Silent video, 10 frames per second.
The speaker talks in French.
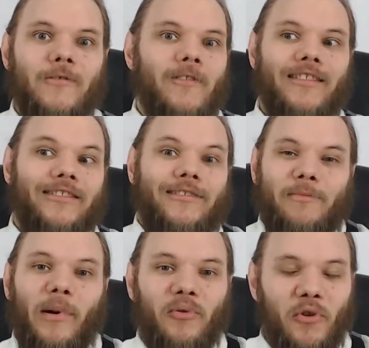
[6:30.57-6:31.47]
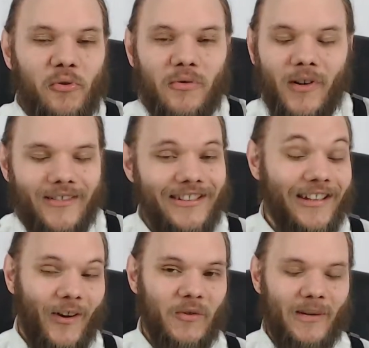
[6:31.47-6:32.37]
c'est pas du tout
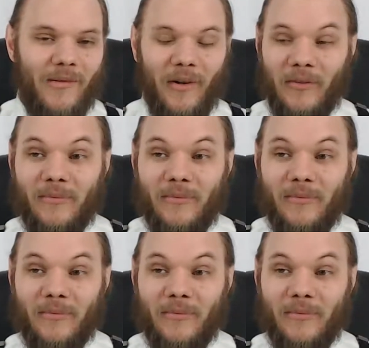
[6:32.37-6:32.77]
dit à aucun moment.